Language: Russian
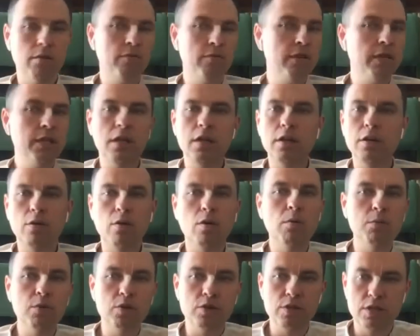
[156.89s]
но вы это
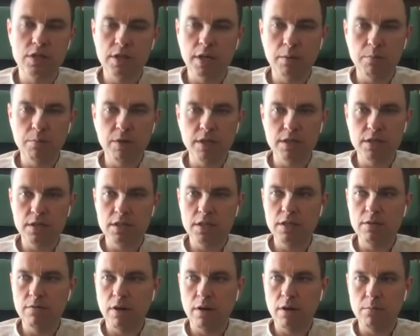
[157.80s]
легко можете
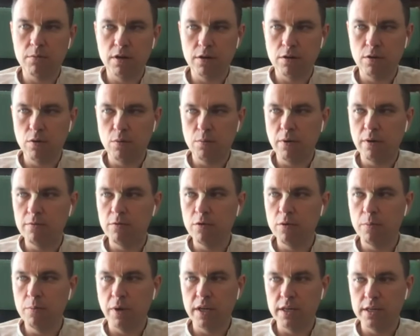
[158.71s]
обрести в рамках
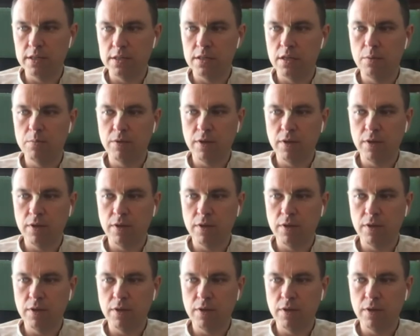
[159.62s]
групповой поездки,